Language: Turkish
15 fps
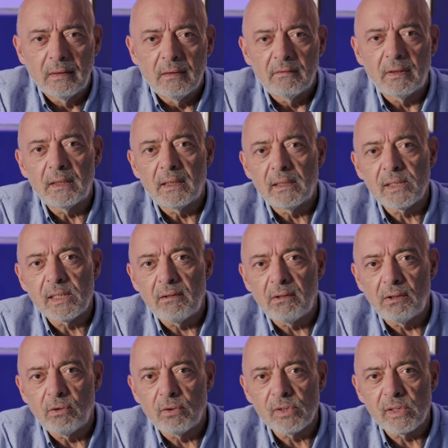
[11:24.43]
Valla
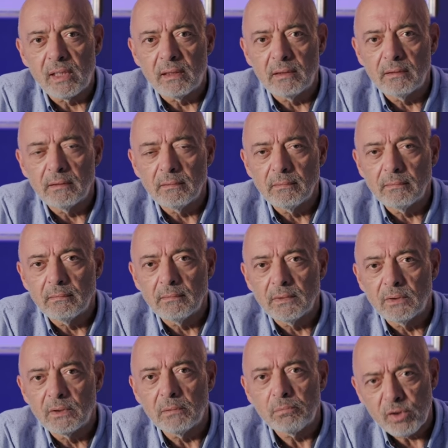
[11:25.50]
sevgili dostlar
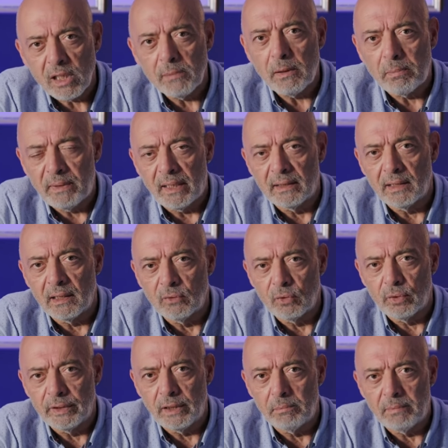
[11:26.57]
işte bu sebeplerden
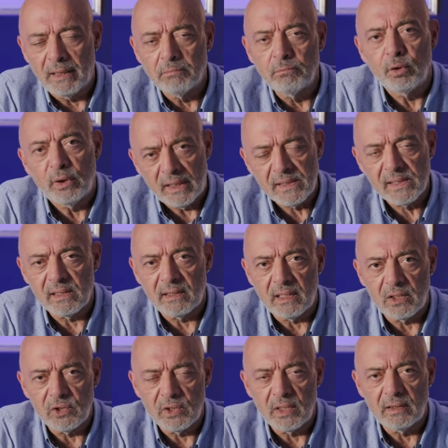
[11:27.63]
dolayı ben bu lensi
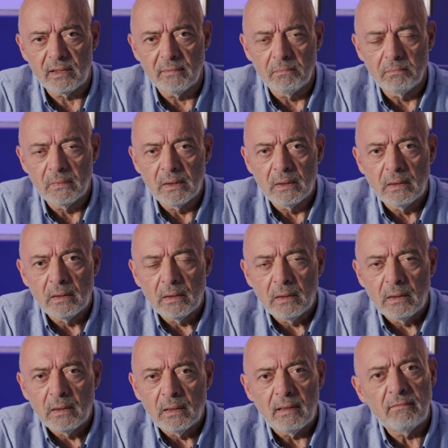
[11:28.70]
tercih ettim.
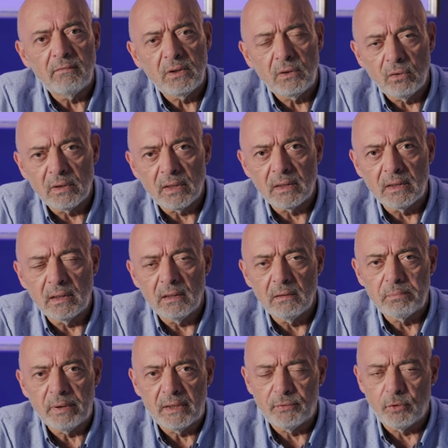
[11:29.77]
Hem videodaki
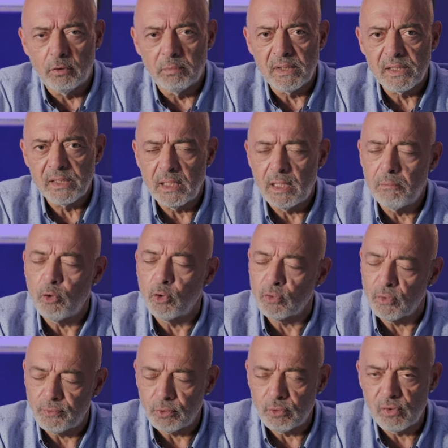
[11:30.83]
performansı hem
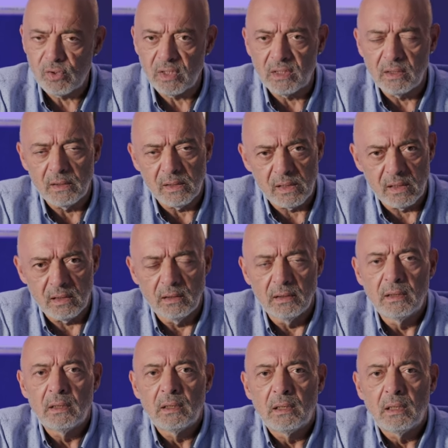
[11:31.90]
otofokustaki hızı
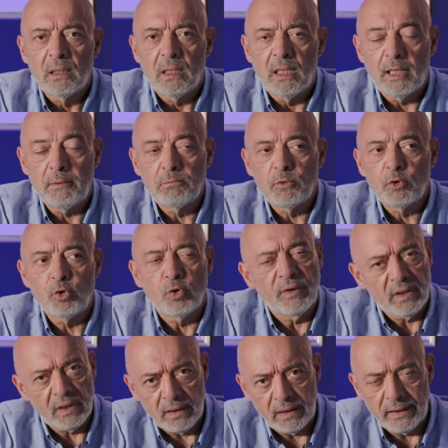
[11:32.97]
hem
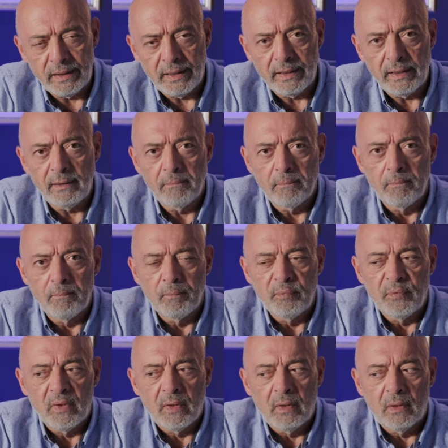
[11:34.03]
güvenilirliği,
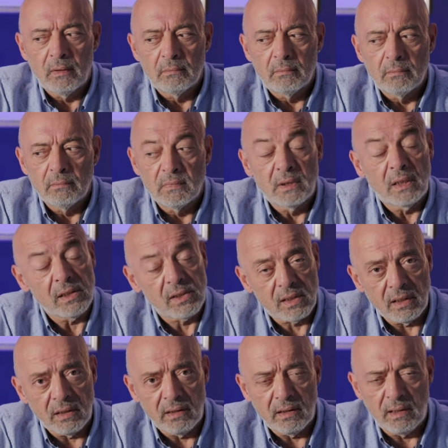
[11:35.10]

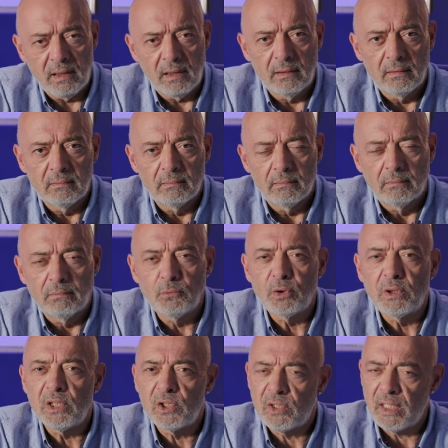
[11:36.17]
keskinliği,
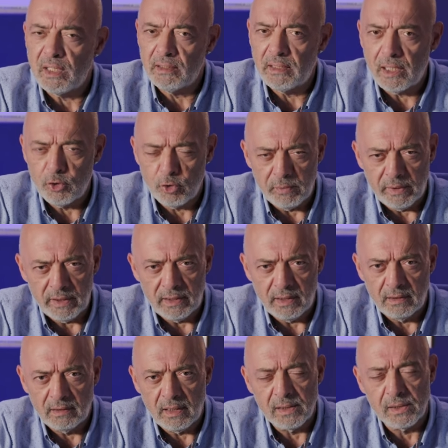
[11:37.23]
müthiş renk
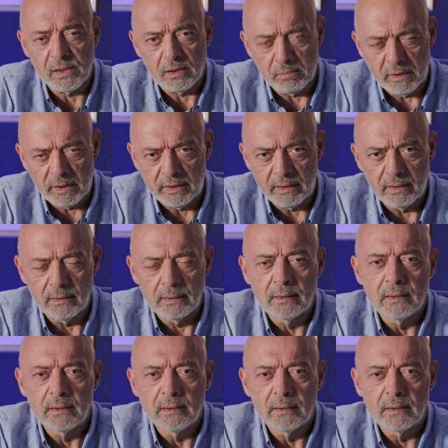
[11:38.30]
tercümeleri, yansıtmaları